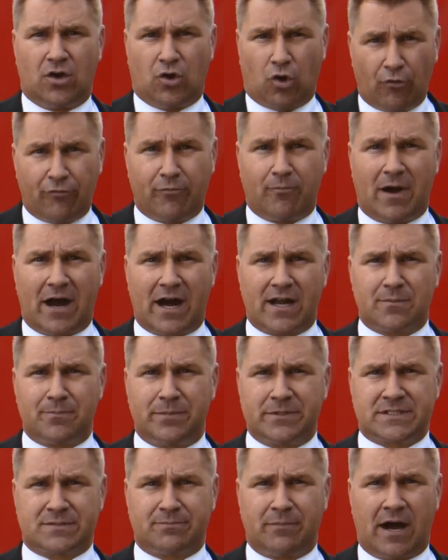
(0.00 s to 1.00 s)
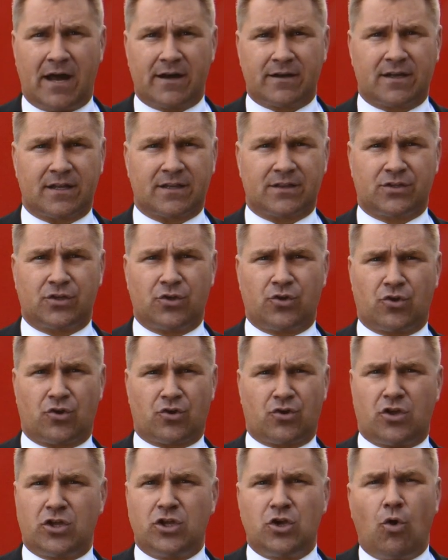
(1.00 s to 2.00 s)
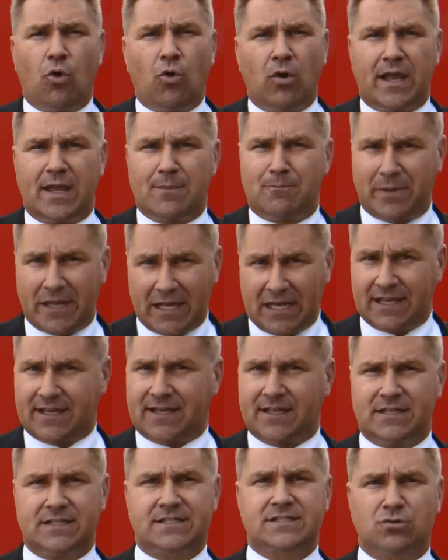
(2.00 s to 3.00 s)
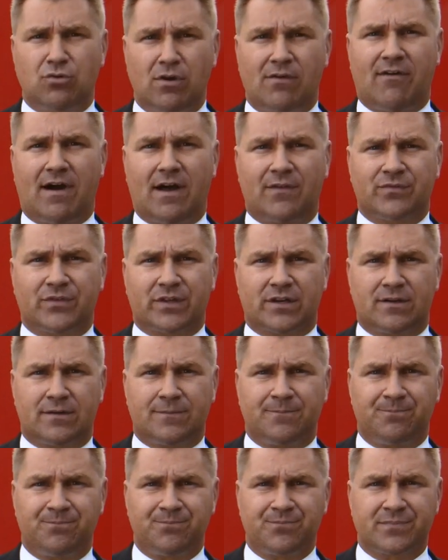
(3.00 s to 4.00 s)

auf dem Arbeitsmarkt durch junge, billige Zuwanderer.